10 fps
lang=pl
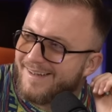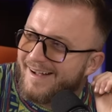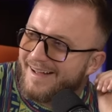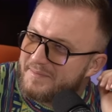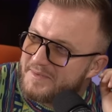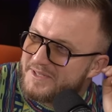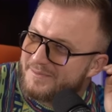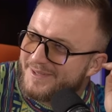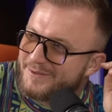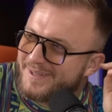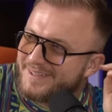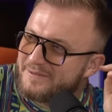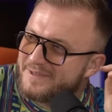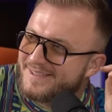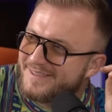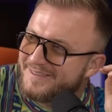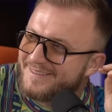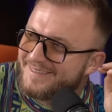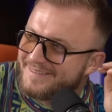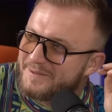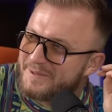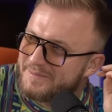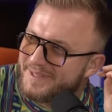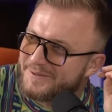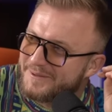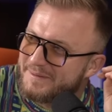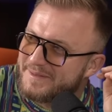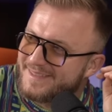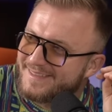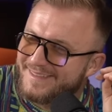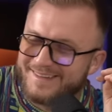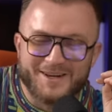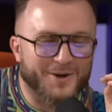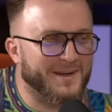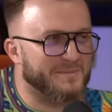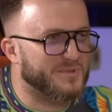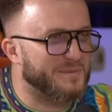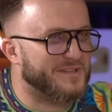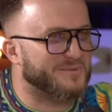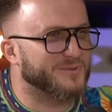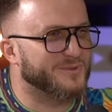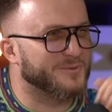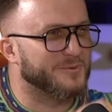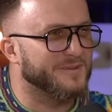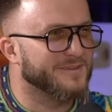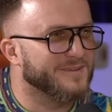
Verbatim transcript: Ale będzie miniatura, Dawid, co? Dobra miniatura będzie, nie? Okej, okay, przepraszam, kontynuuj. No.